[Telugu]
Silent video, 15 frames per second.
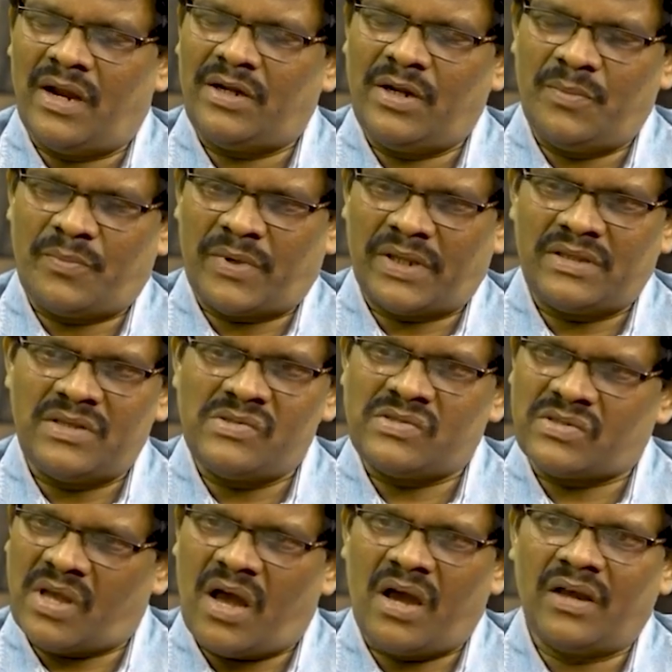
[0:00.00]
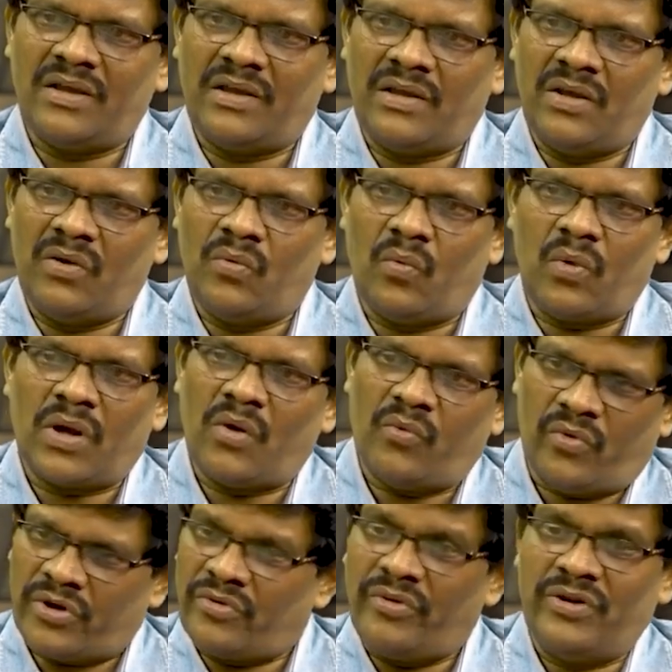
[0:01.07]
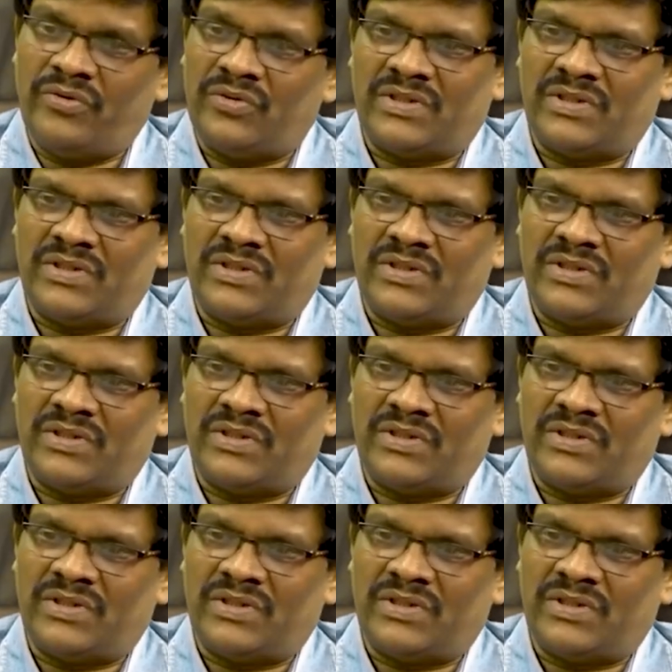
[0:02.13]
అంటే ప్రతి సాంగ్కి ఒక ఒరవడి